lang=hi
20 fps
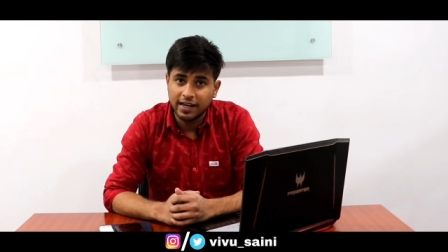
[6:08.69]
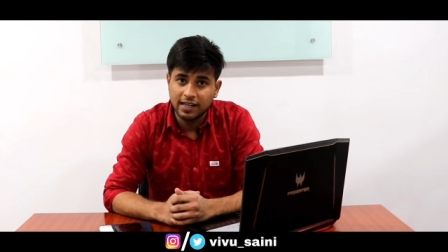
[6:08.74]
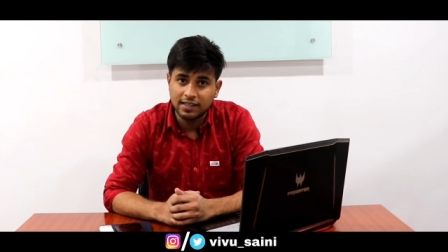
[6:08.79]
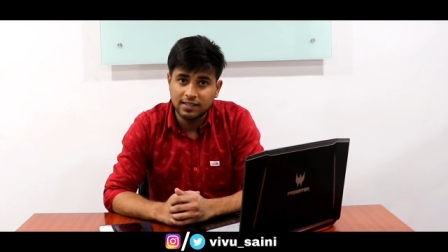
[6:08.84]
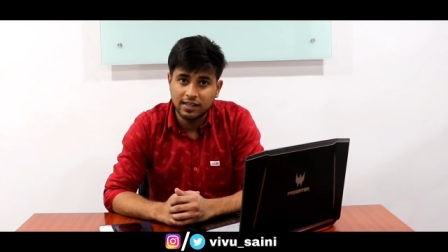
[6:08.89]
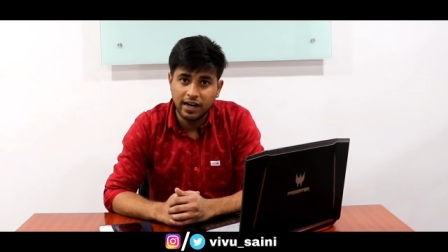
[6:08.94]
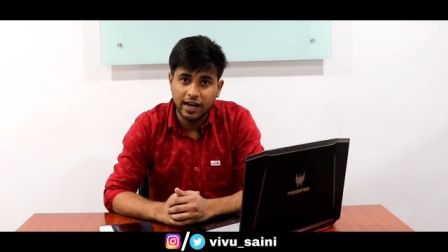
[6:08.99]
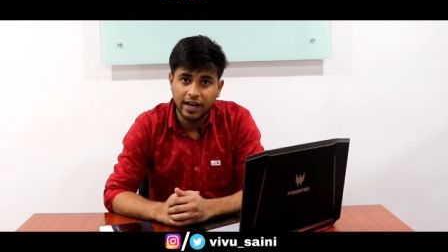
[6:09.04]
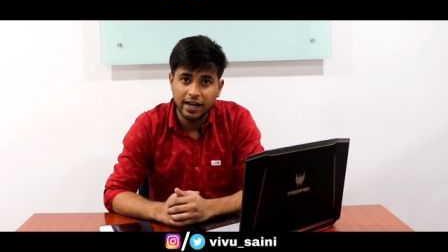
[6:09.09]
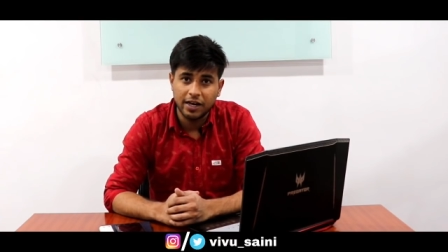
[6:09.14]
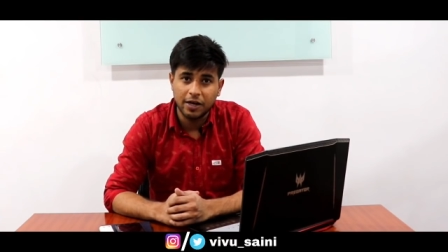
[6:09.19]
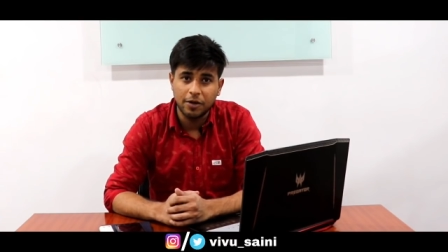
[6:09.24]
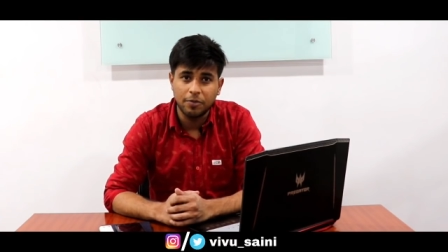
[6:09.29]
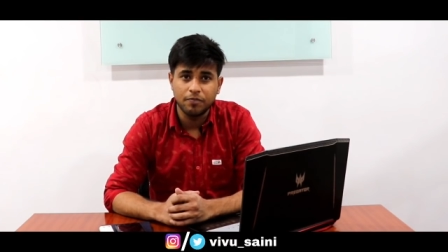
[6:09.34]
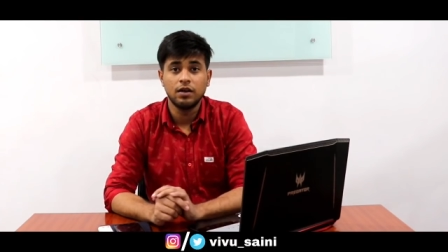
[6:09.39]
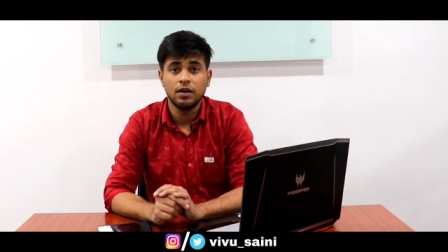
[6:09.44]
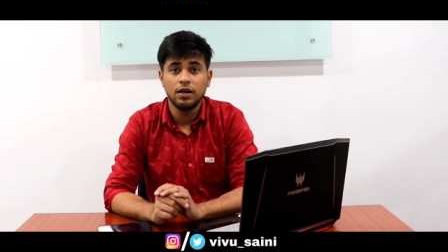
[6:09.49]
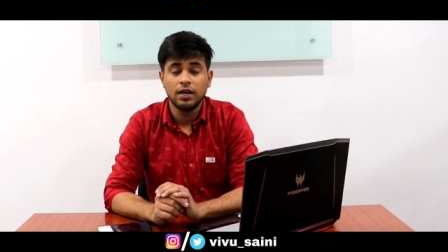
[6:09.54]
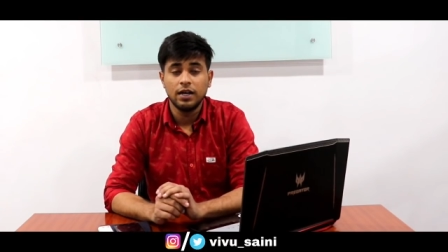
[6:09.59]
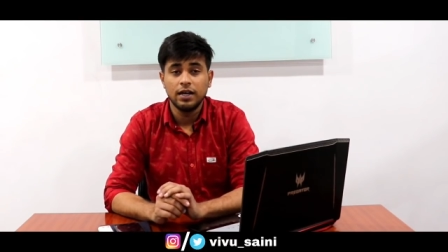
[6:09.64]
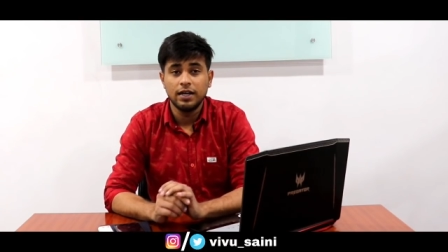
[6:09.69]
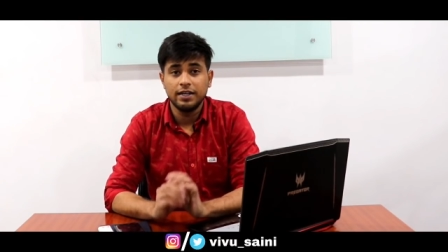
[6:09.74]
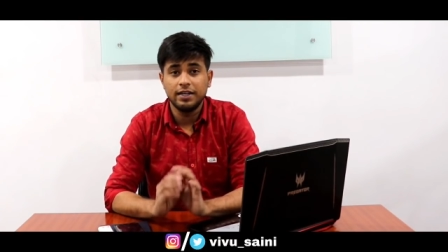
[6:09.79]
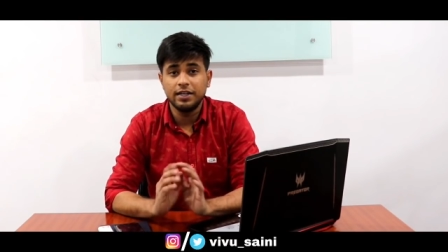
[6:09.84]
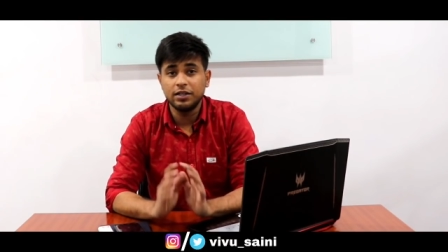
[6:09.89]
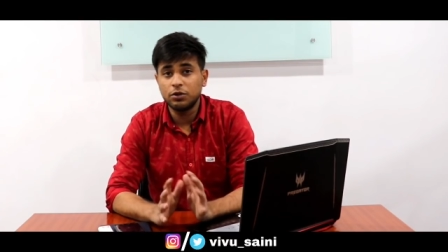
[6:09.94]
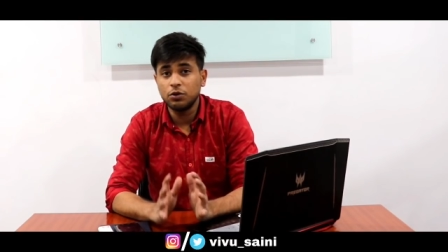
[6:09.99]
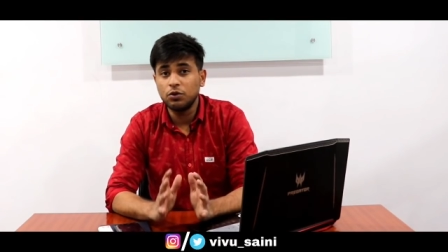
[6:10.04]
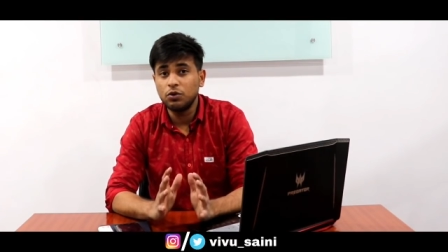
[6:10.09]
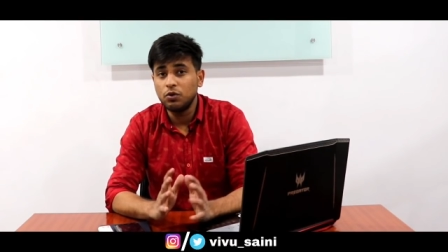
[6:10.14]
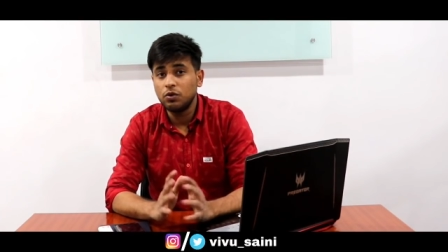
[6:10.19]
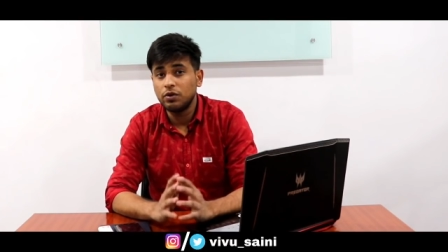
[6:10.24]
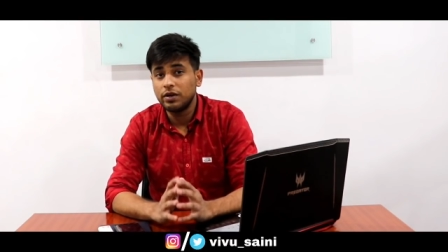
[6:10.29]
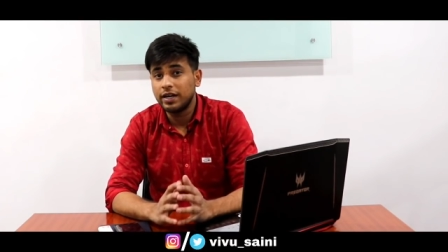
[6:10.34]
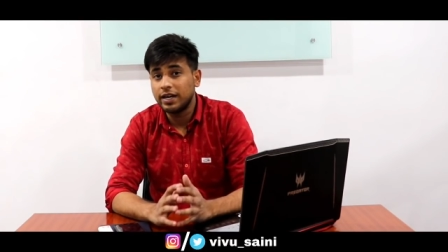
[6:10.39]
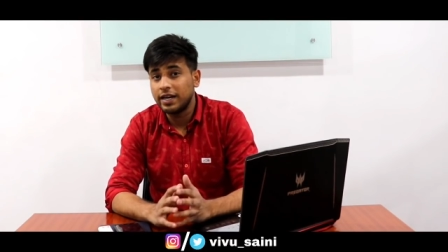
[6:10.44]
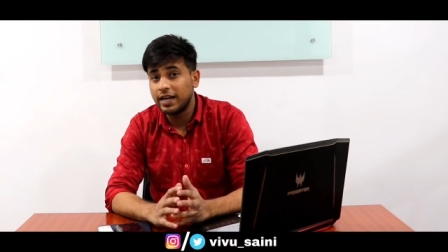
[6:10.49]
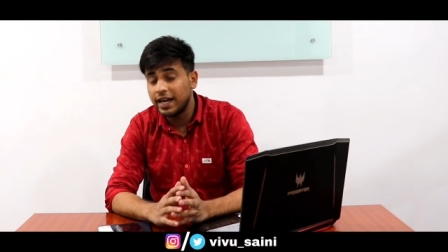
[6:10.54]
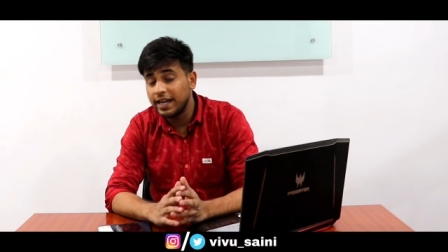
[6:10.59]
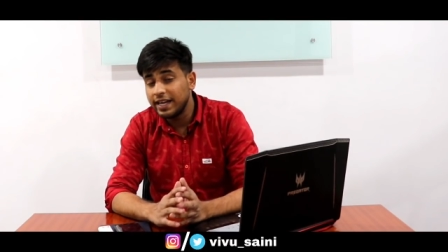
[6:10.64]
नजर आएगी ये तो
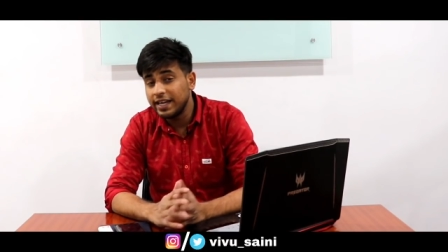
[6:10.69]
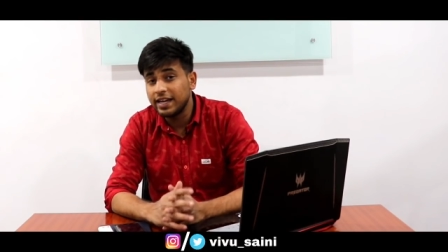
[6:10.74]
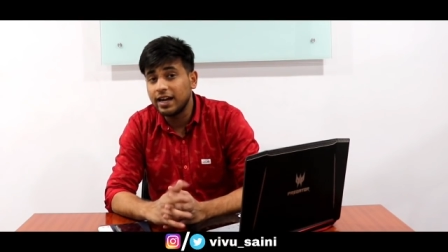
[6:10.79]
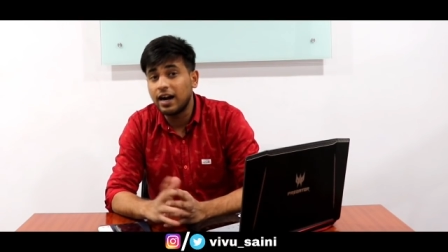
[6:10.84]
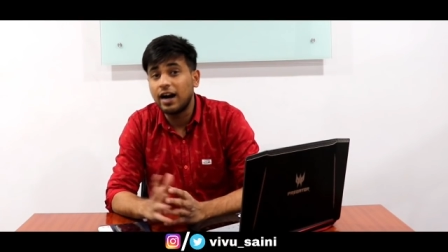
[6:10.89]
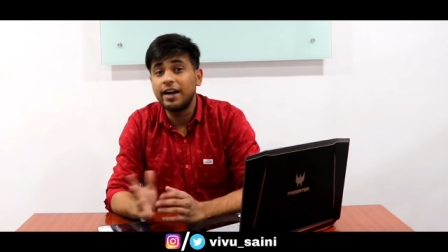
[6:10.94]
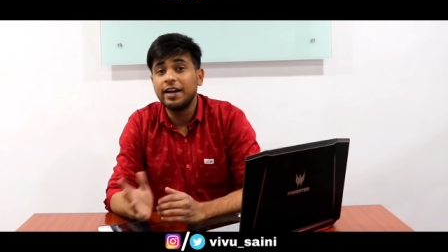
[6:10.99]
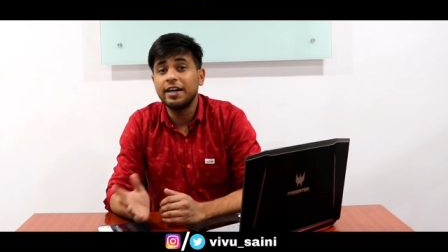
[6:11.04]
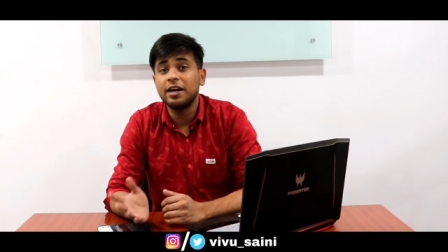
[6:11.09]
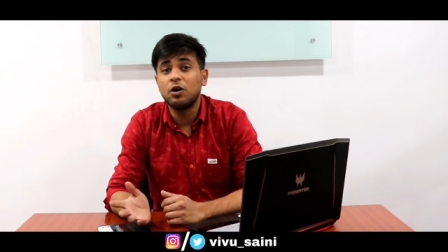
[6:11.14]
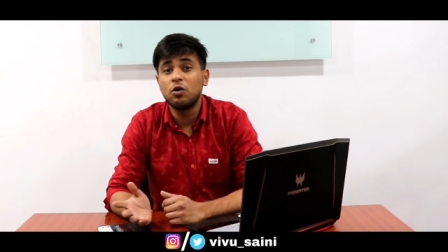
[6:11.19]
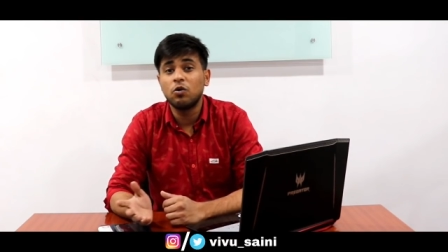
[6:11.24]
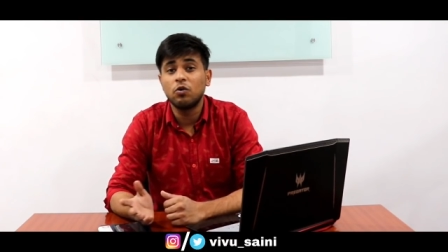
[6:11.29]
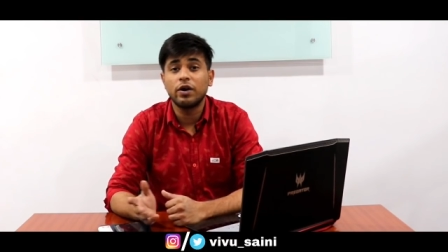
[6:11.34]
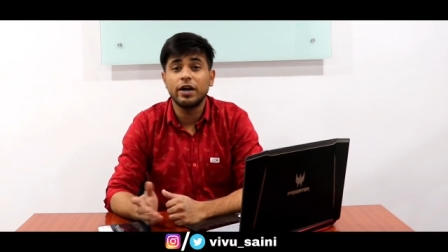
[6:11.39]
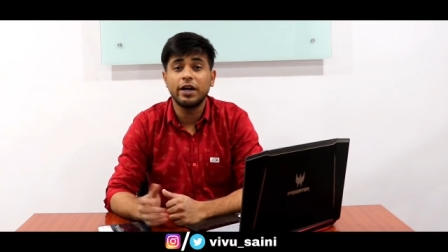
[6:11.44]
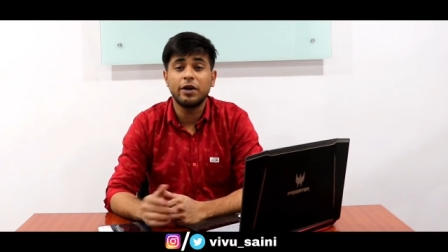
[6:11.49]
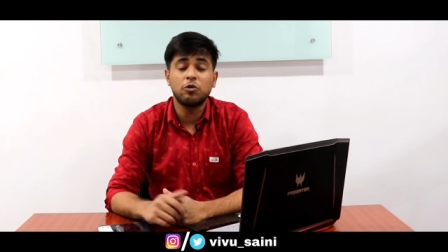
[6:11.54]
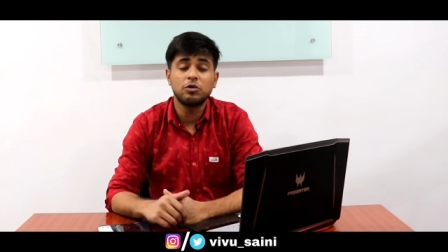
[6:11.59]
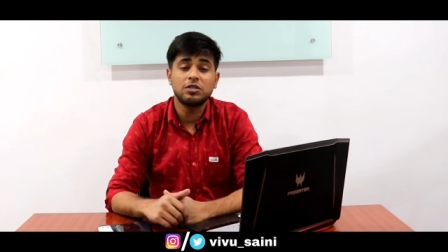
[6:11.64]
नई गाड़ियां हो गई